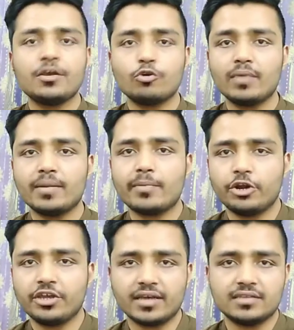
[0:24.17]
ह्यूमन
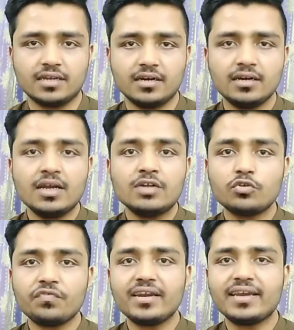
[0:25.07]
बॉडी के अंदर
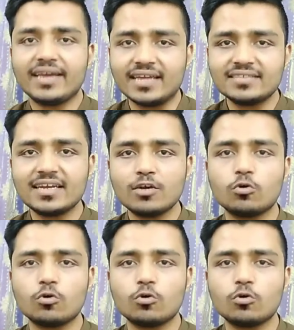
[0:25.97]
तो फिर कैसे